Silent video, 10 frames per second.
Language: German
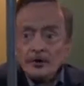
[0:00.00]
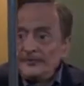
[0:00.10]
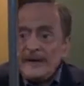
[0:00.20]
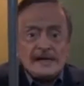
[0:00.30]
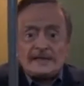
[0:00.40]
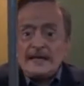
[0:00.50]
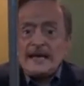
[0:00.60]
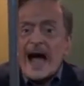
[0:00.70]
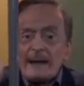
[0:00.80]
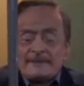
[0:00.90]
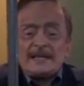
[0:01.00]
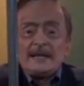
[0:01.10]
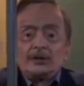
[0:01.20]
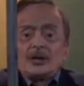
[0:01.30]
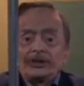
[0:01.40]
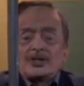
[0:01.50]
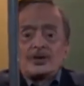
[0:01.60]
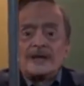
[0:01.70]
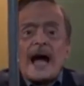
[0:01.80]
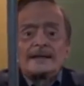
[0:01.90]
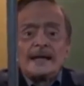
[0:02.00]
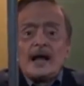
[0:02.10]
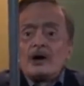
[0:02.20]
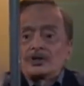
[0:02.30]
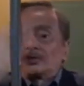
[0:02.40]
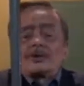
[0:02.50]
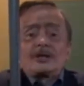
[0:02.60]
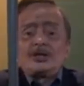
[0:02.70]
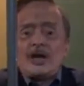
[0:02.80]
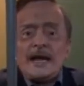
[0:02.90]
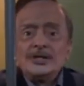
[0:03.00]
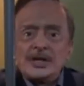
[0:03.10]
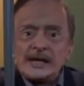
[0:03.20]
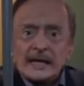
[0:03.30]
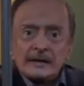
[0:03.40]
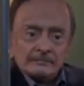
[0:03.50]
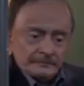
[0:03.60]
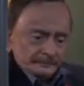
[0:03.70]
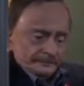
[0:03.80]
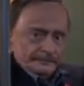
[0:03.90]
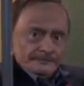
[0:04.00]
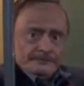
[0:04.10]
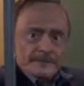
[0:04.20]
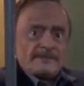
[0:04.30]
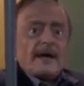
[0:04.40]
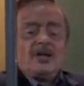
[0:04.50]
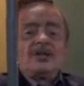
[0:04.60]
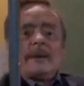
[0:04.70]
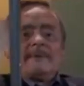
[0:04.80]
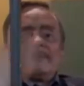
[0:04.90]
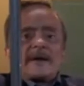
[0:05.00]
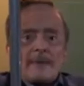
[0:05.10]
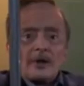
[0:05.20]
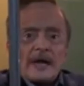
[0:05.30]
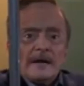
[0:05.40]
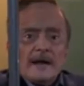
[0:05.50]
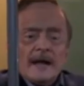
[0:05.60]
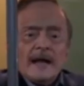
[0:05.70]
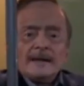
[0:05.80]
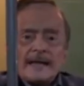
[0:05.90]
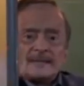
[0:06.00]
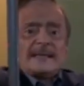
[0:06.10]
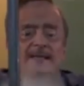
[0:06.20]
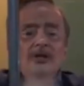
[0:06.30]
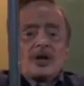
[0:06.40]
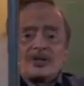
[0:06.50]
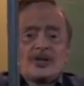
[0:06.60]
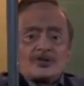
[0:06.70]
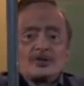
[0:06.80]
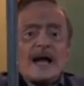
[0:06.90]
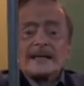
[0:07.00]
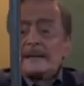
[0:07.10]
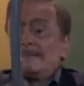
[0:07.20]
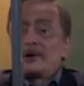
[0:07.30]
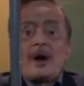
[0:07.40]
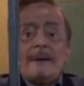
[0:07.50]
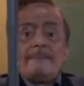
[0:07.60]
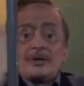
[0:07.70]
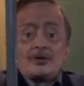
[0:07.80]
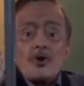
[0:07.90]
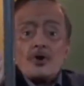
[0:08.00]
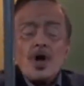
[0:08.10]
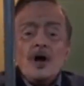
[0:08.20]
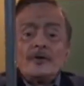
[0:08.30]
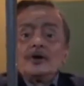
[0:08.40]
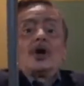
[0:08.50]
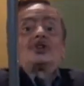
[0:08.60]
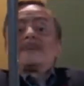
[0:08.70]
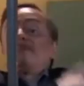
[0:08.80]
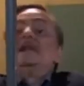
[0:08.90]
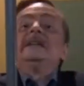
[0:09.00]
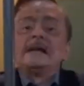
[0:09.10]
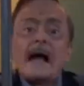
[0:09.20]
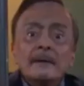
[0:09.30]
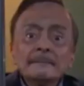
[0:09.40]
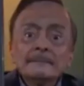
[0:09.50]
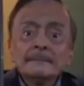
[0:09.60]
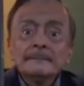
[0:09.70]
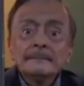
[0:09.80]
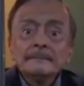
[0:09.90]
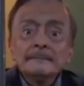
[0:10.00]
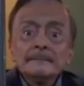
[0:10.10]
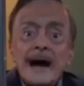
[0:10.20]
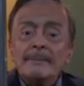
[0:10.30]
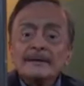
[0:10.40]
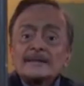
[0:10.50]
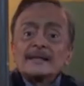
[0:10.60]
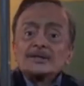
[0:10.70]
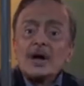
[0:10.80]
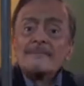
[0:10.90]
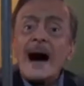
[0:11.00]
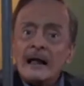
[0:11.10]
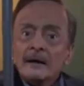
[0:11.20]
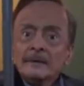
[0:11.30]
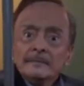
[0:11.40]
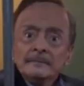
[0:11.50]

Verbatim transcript: und will sie abziehen, deutsche Soldaten aus türkischer Inscherik. Weil ich habe verboten, dass diese deutschen Soldaten bekommen Besuch von deutschen Politikern. Aber das ist normal.